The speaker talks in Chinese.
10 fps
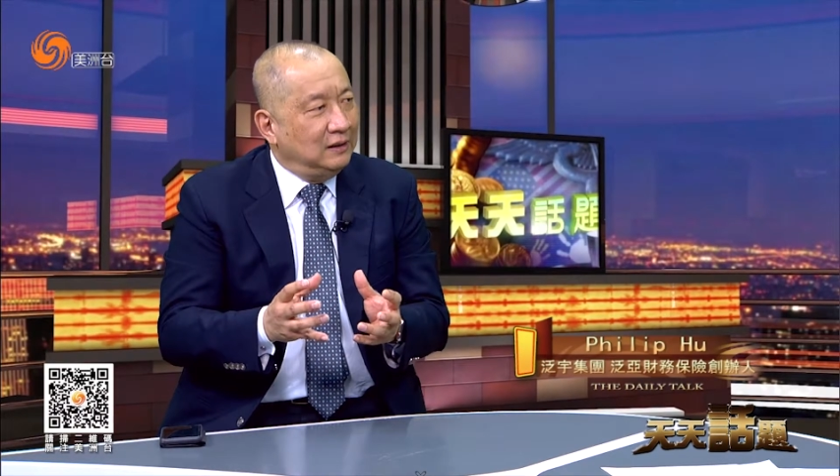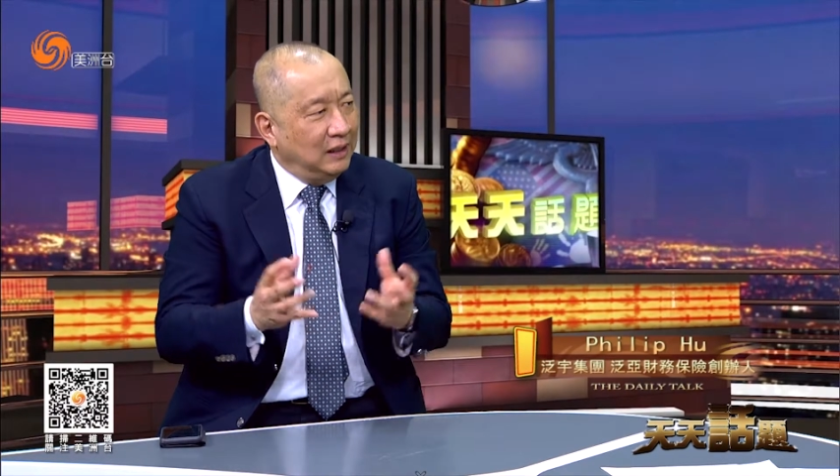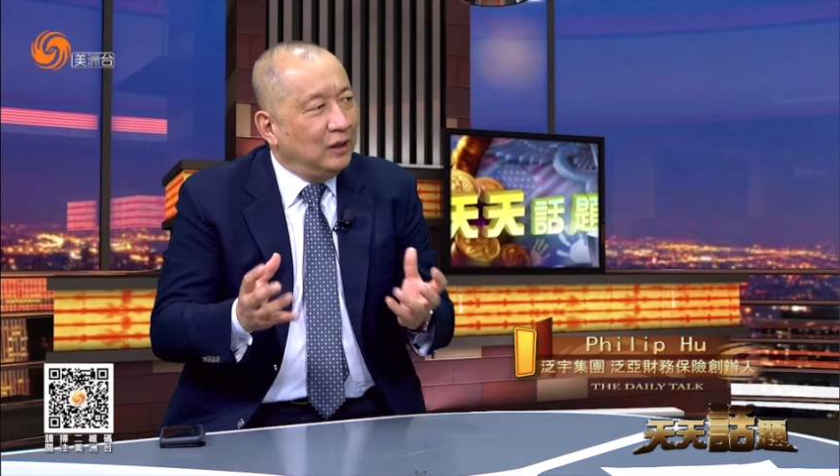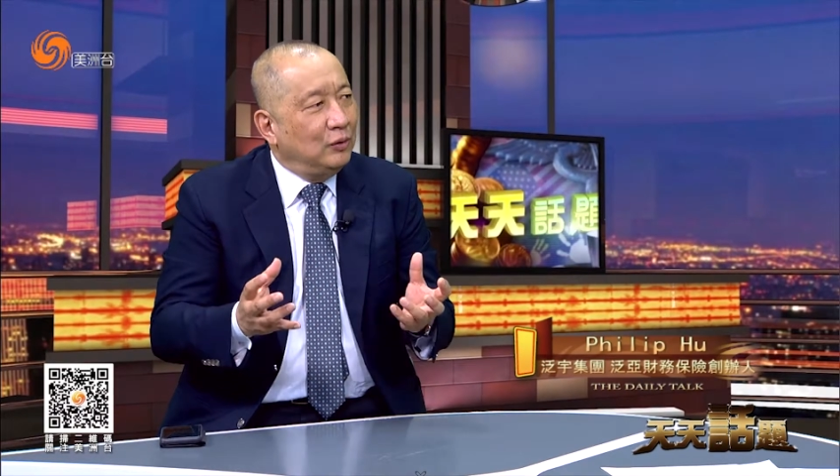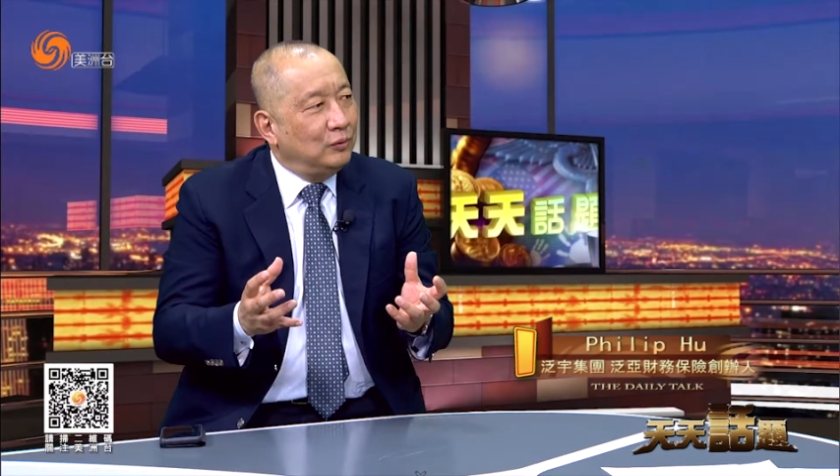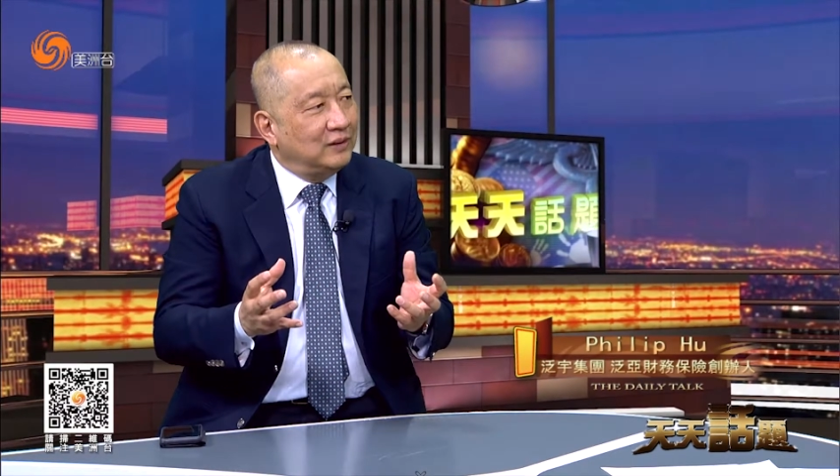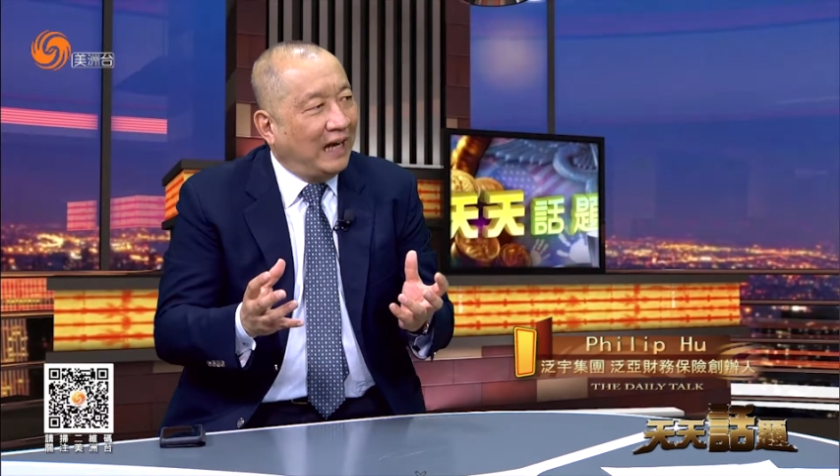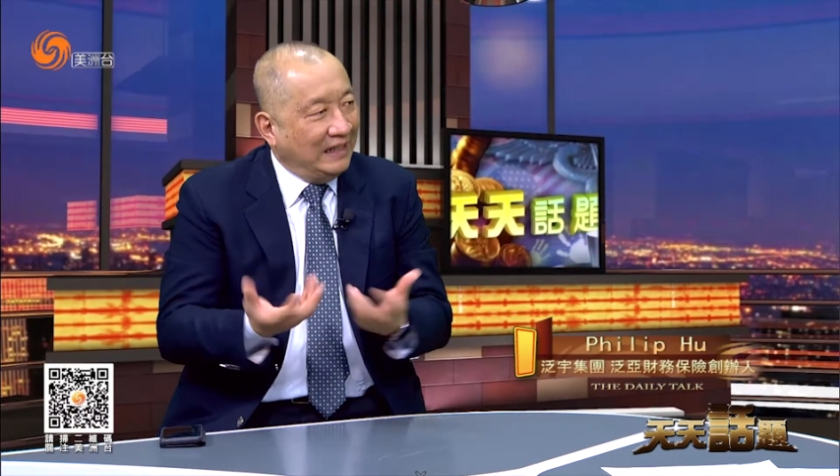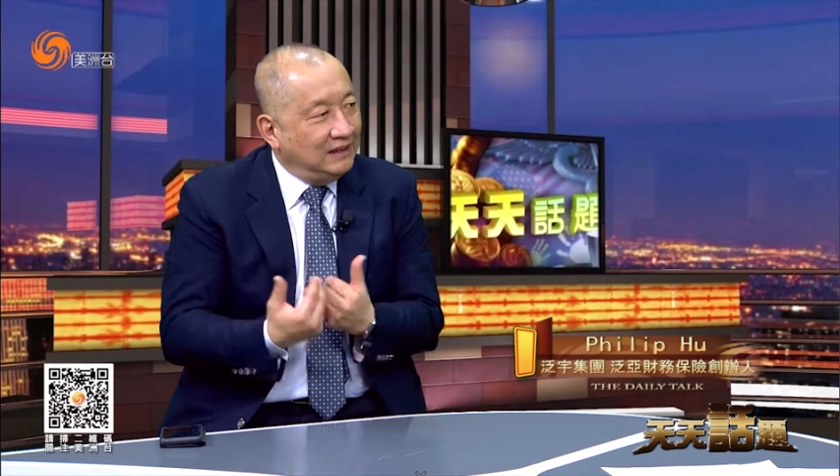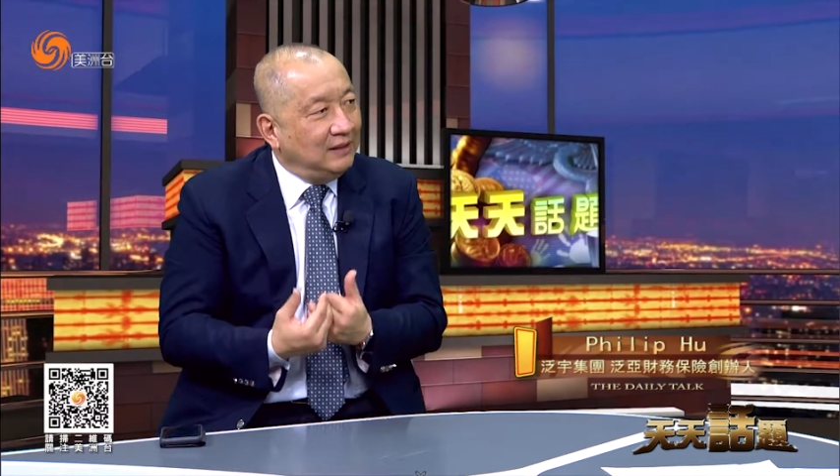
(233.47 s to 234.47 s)
能够
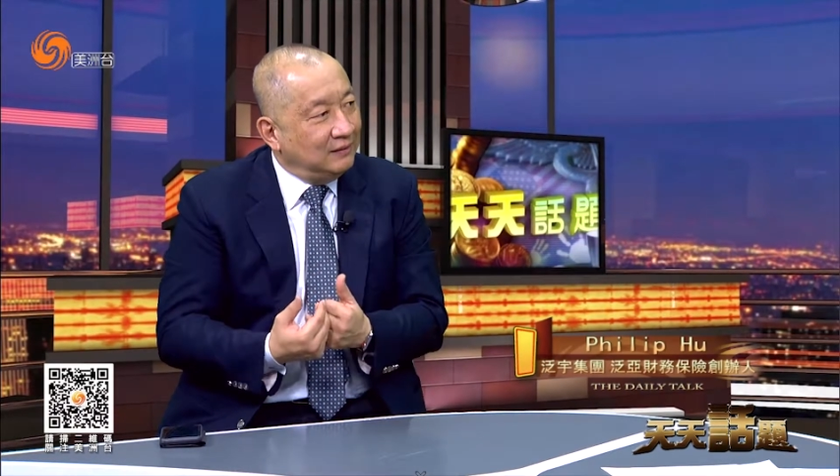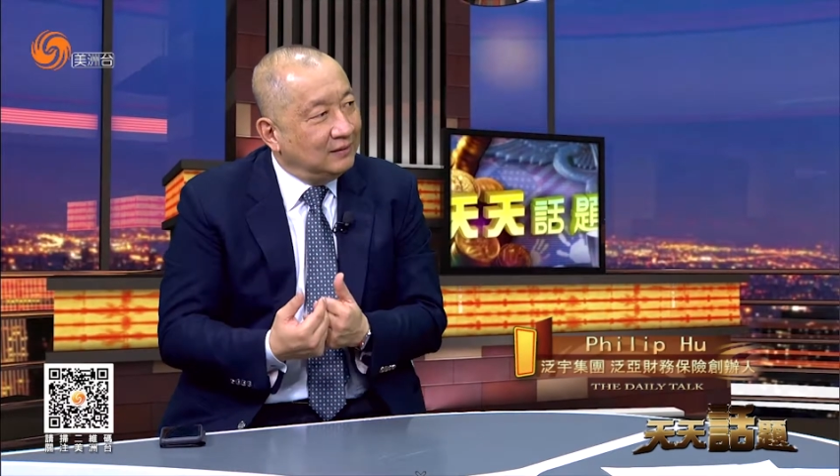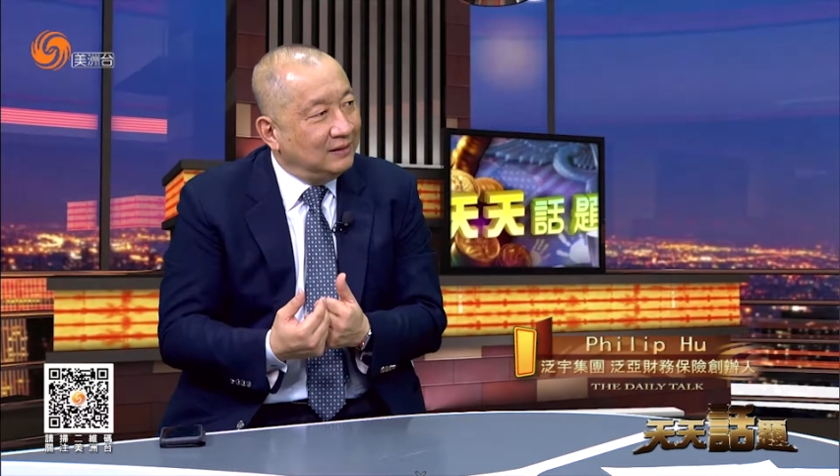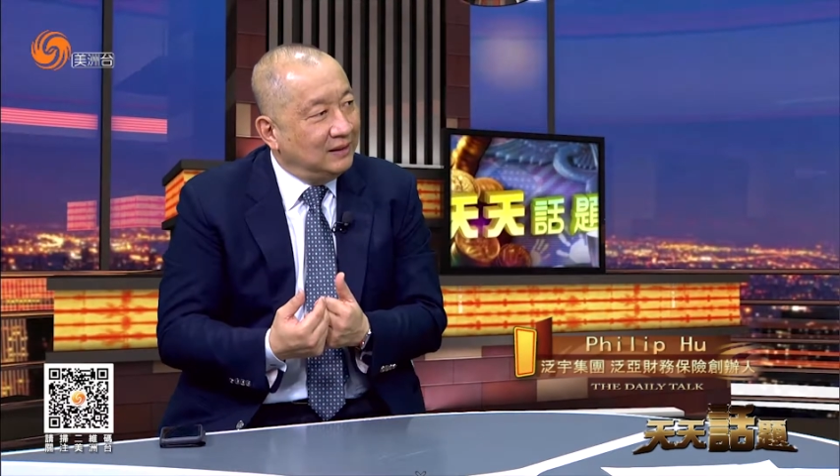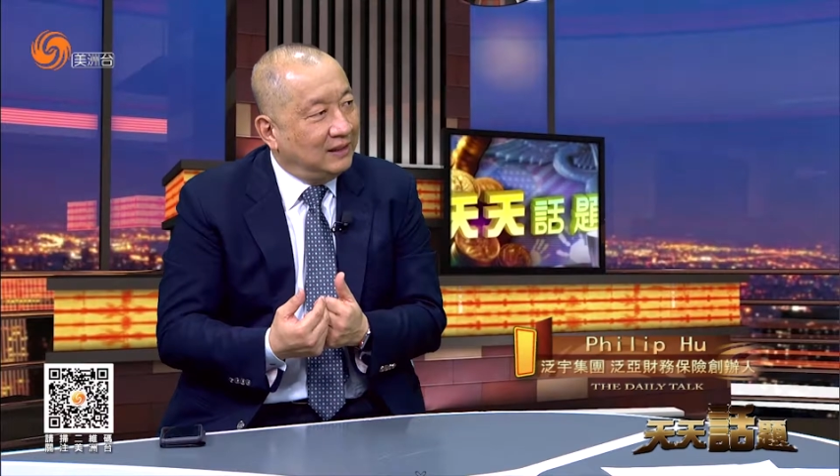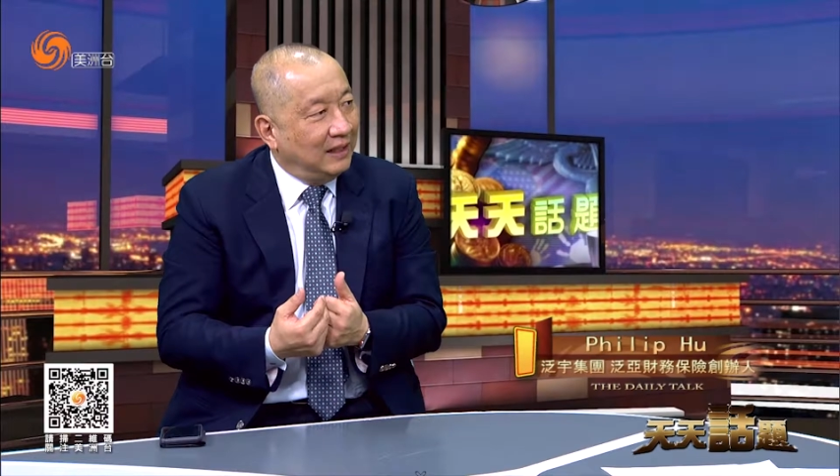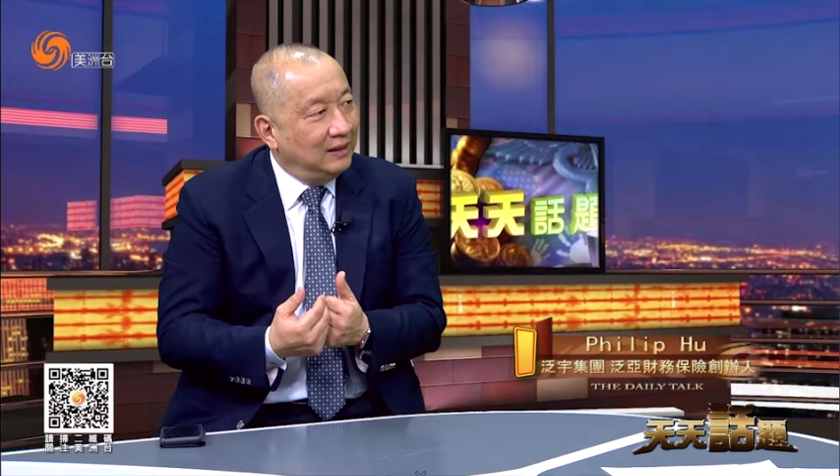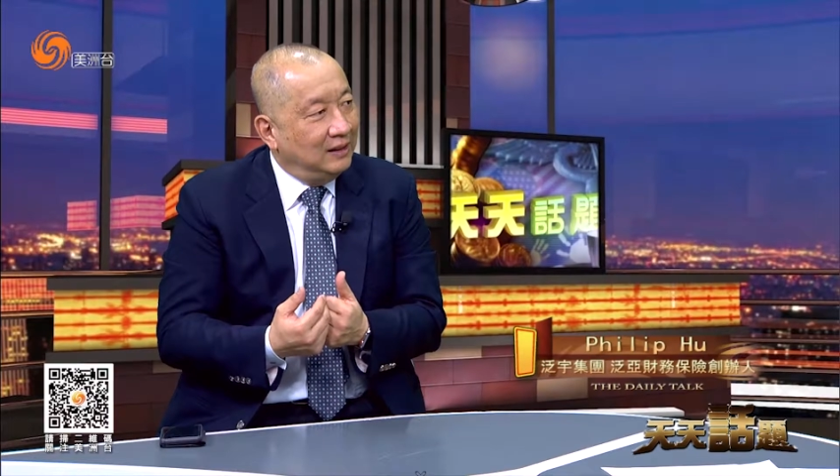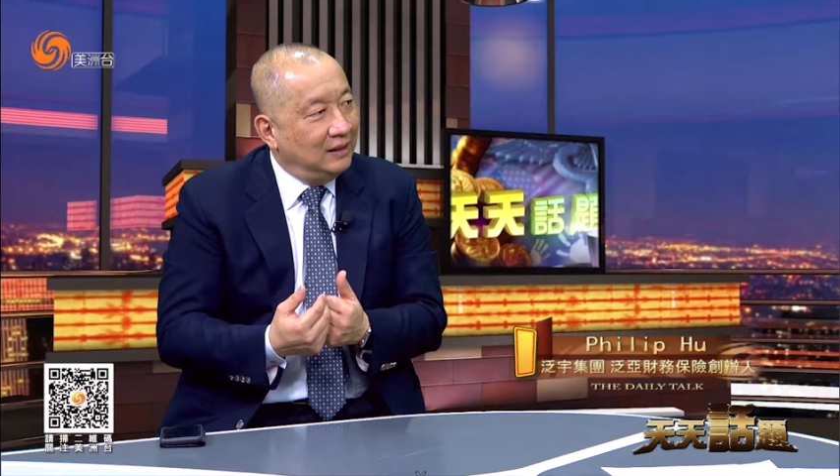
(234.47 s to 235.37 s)
弹性一点。